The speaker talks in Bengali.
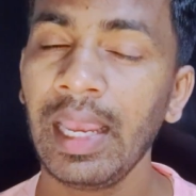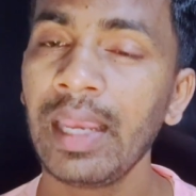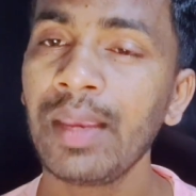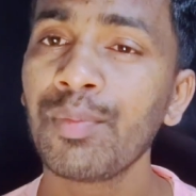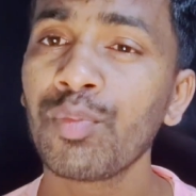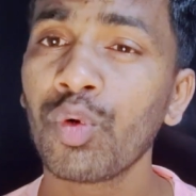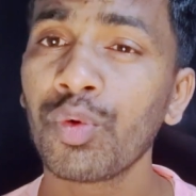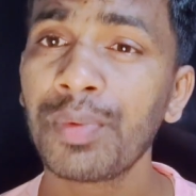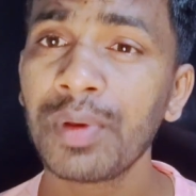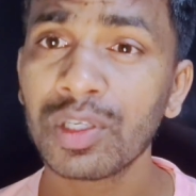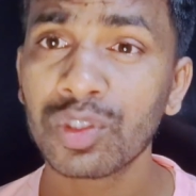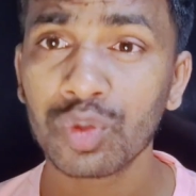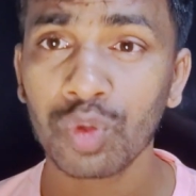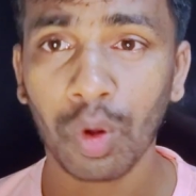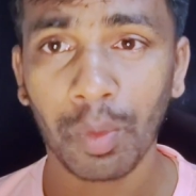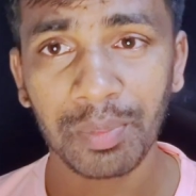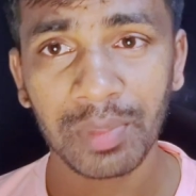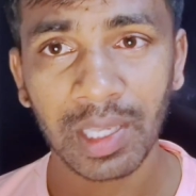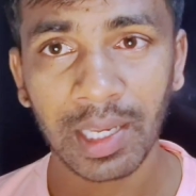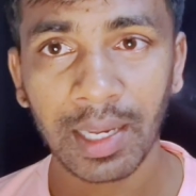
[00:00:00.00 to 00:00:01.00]
এই মুভির
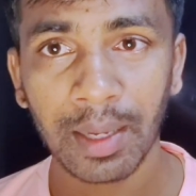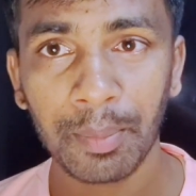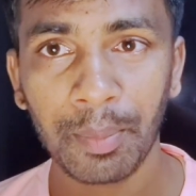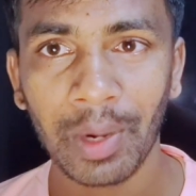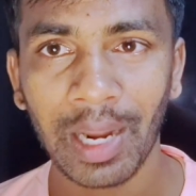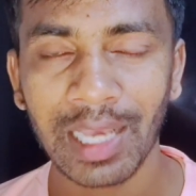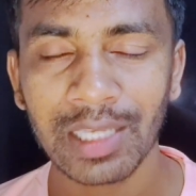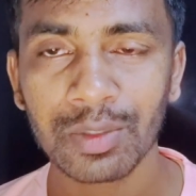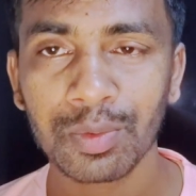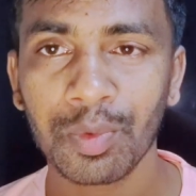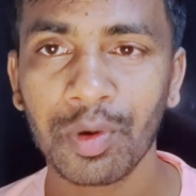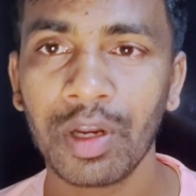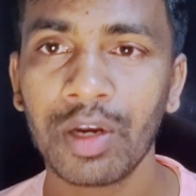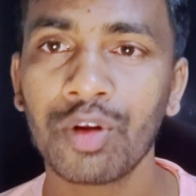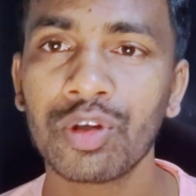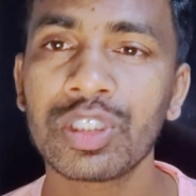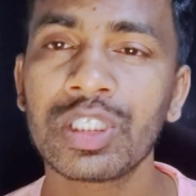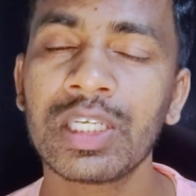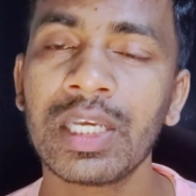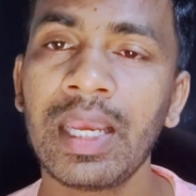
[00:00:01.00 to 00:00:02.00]
সব থেকে প্লাস
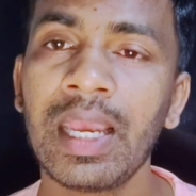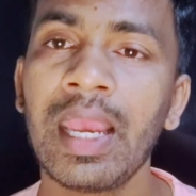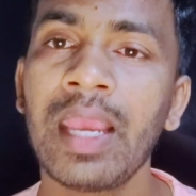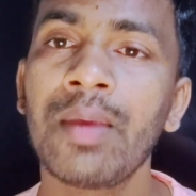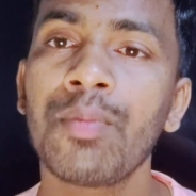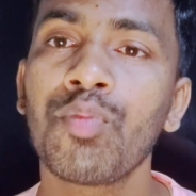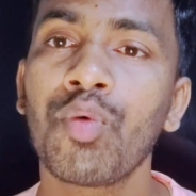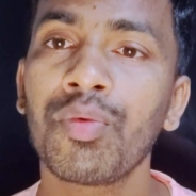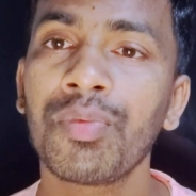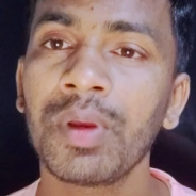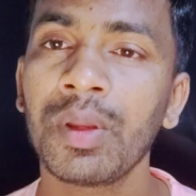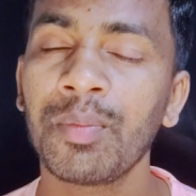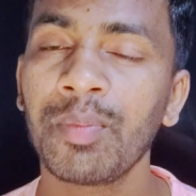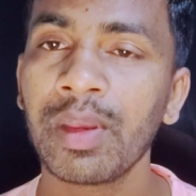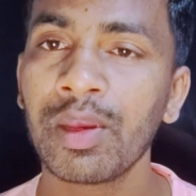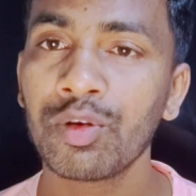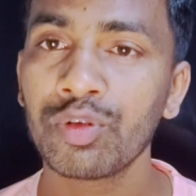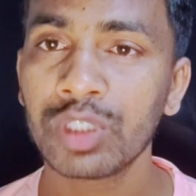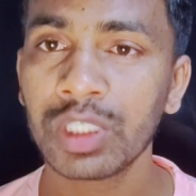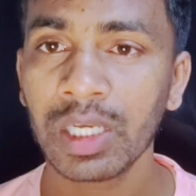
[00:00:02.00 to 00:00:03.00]
পয়েন্ট হচ্ছে এই মুভির
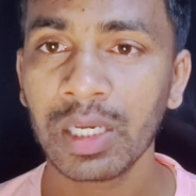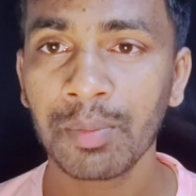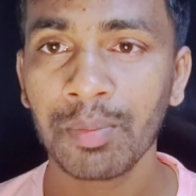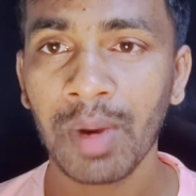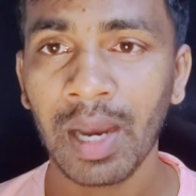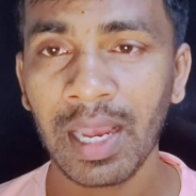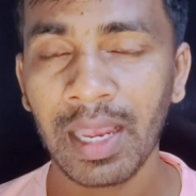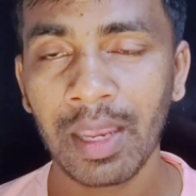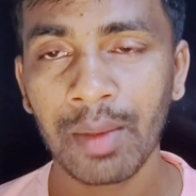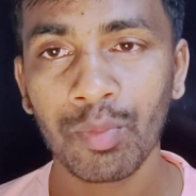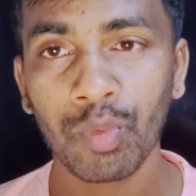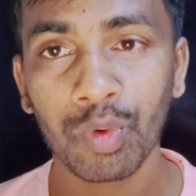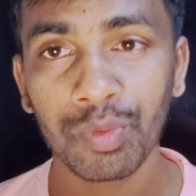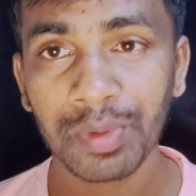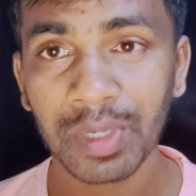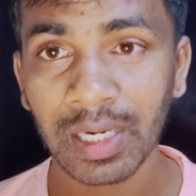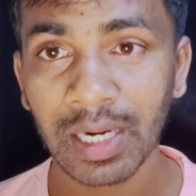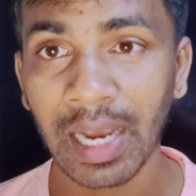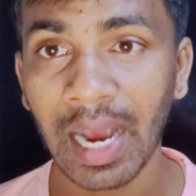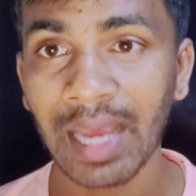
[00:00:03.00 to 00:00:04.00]
মিউজিক বা এই
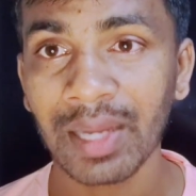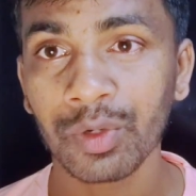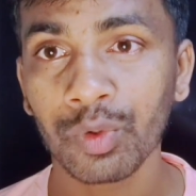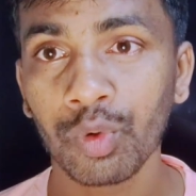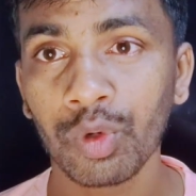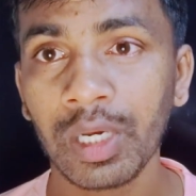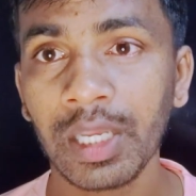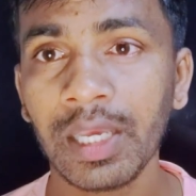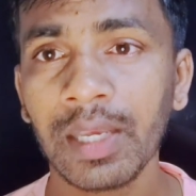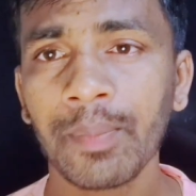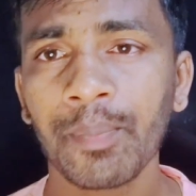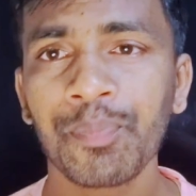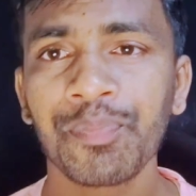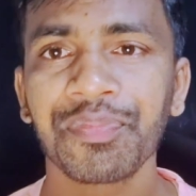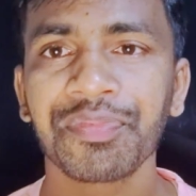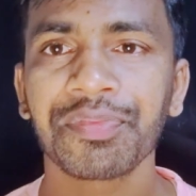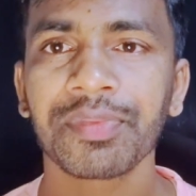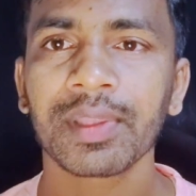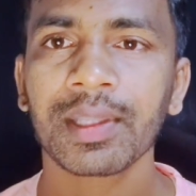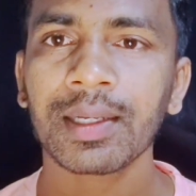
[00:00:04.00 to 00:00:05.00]
মুভির গানগুলি
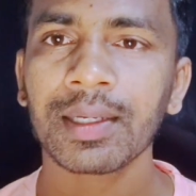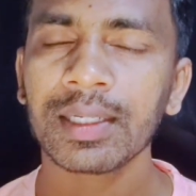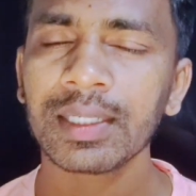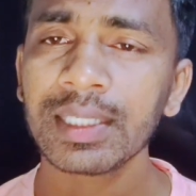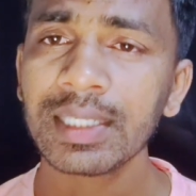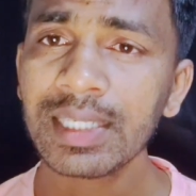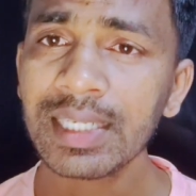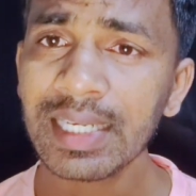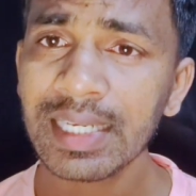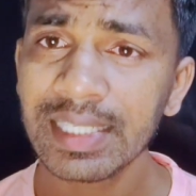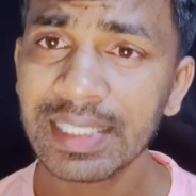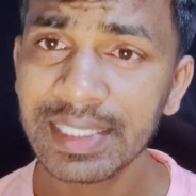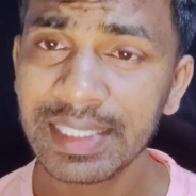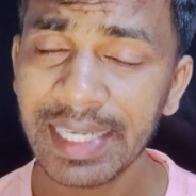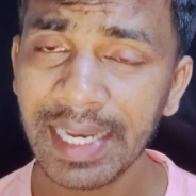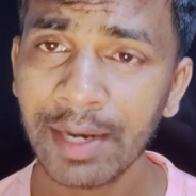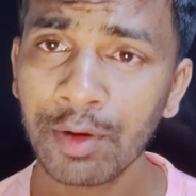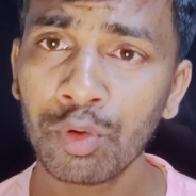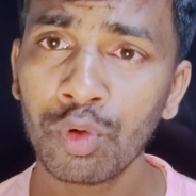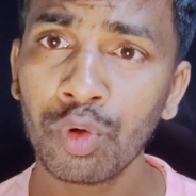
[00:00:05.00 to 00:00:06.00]

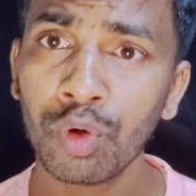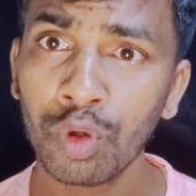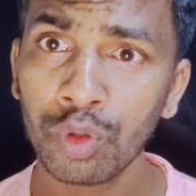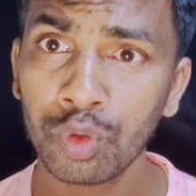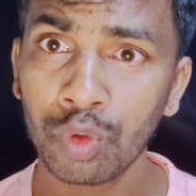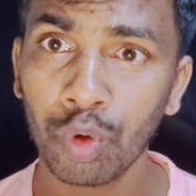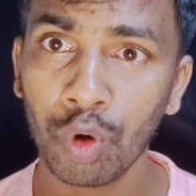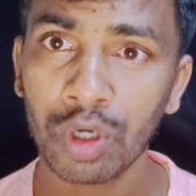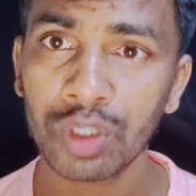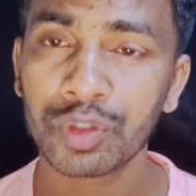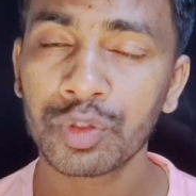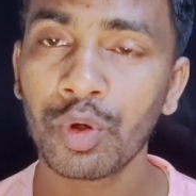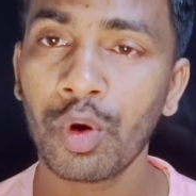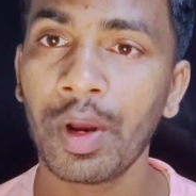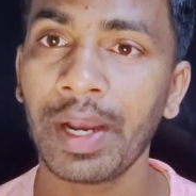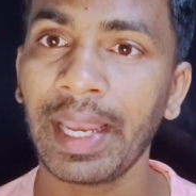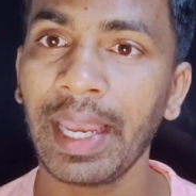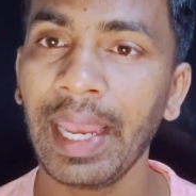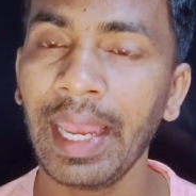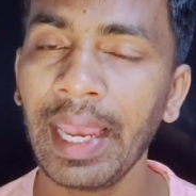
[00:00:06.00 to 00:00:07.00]
যেগুলো
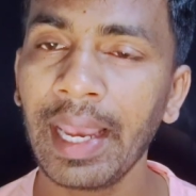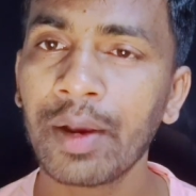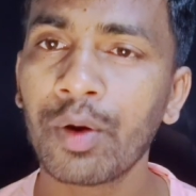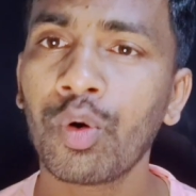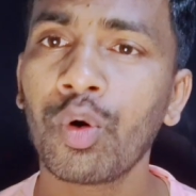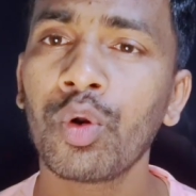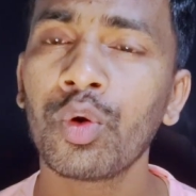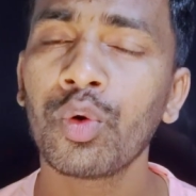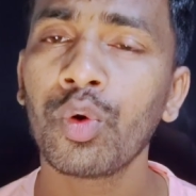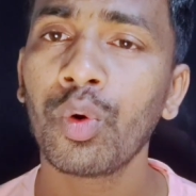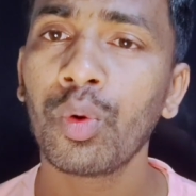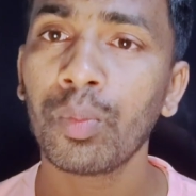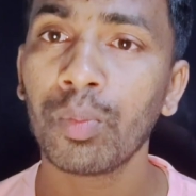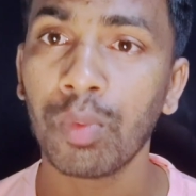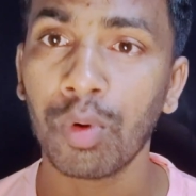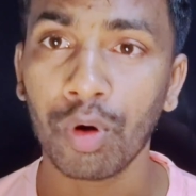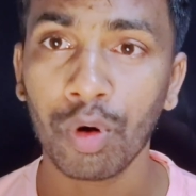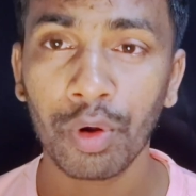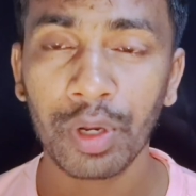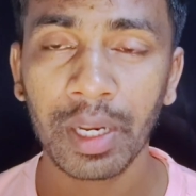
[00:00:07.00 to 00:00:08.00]
দর্শক এখনও
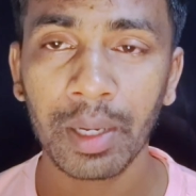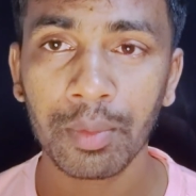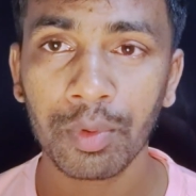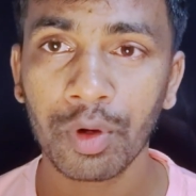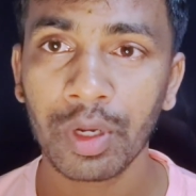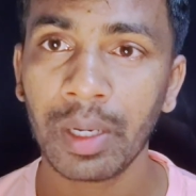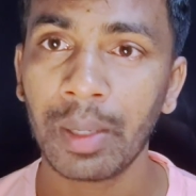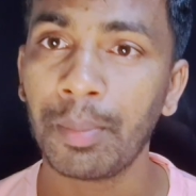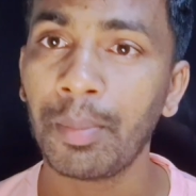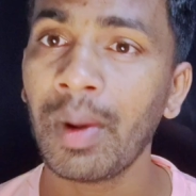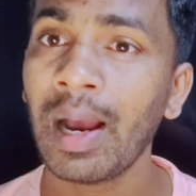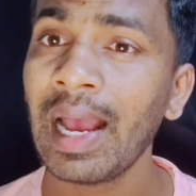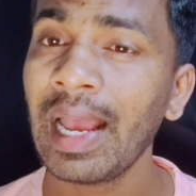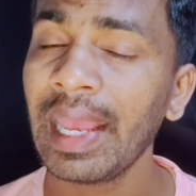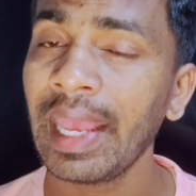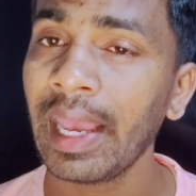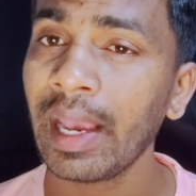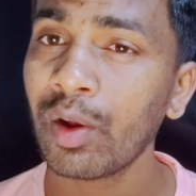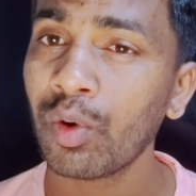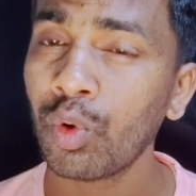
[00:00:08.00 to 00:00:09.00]
ভরে ভরে বা
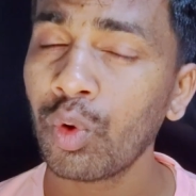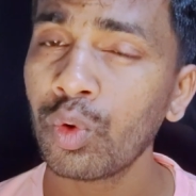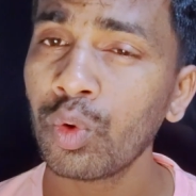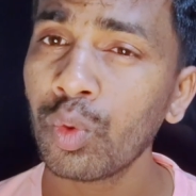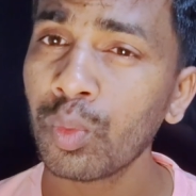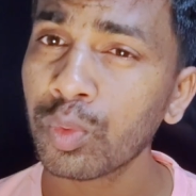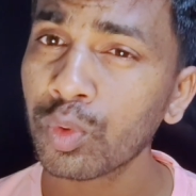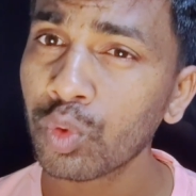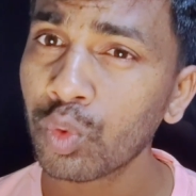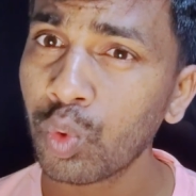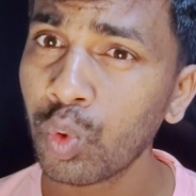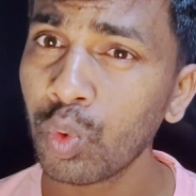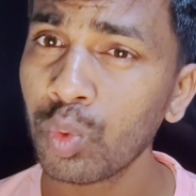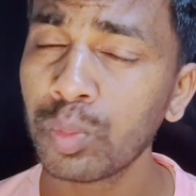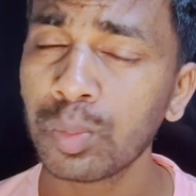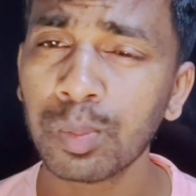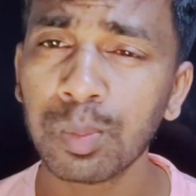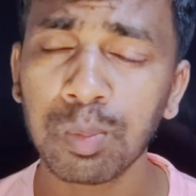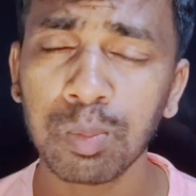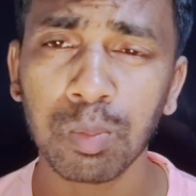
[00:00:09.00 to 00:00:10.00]
এখনো
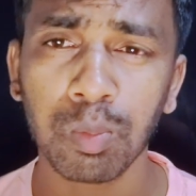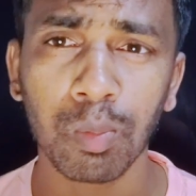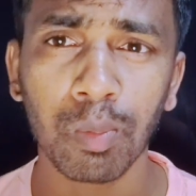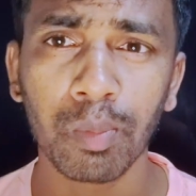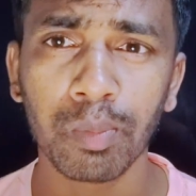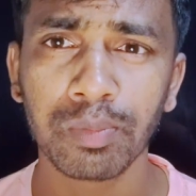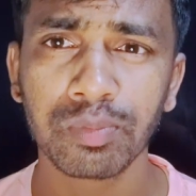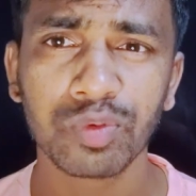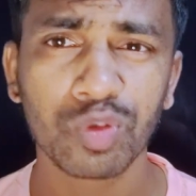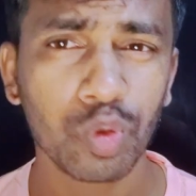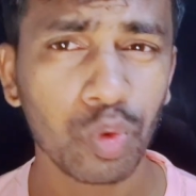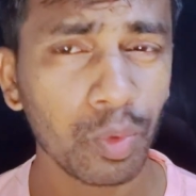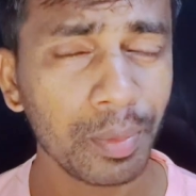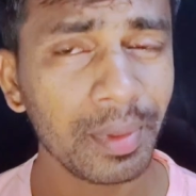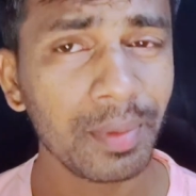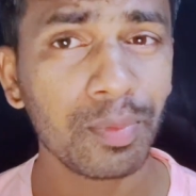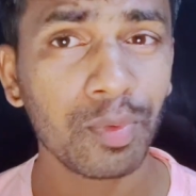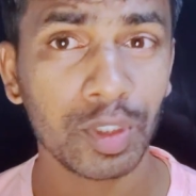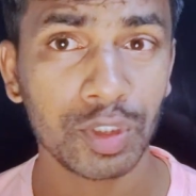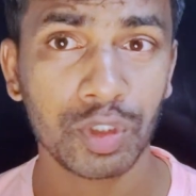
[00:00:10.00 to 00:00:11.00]
খুব
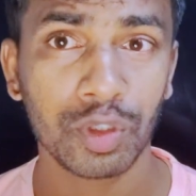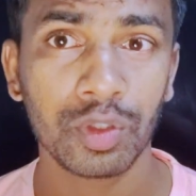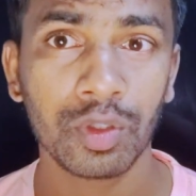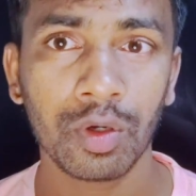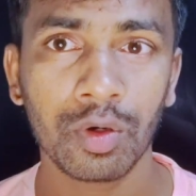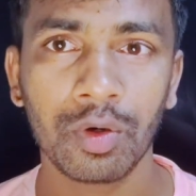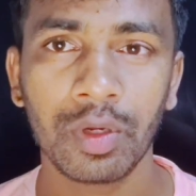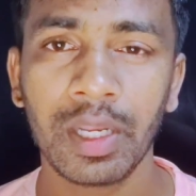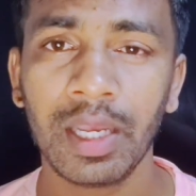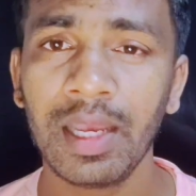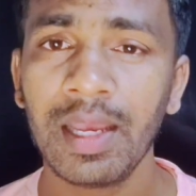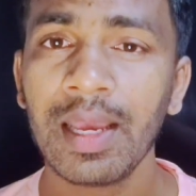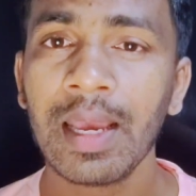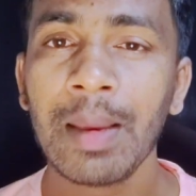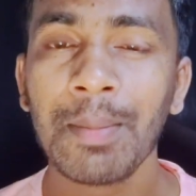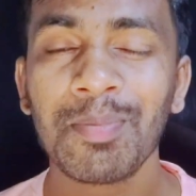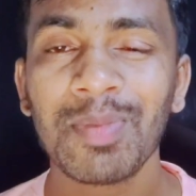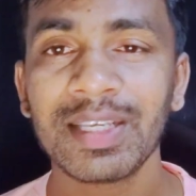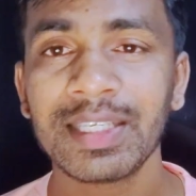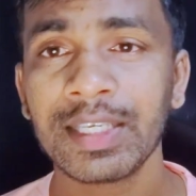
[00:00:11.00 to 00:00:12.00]
খুবই পছন্দ করে
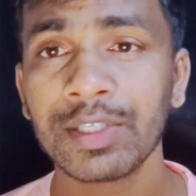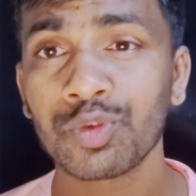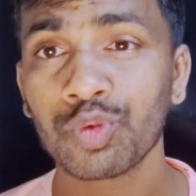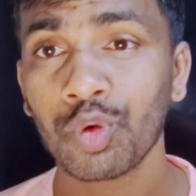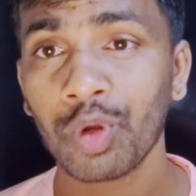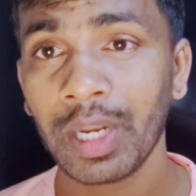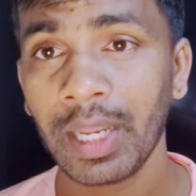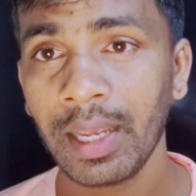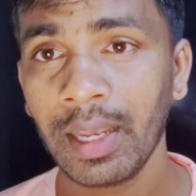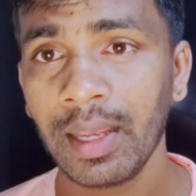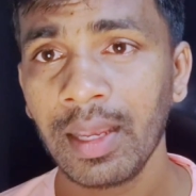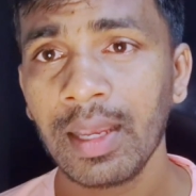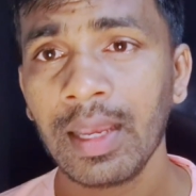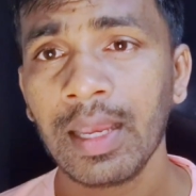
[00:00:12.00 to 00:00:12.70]
বিশেষ করে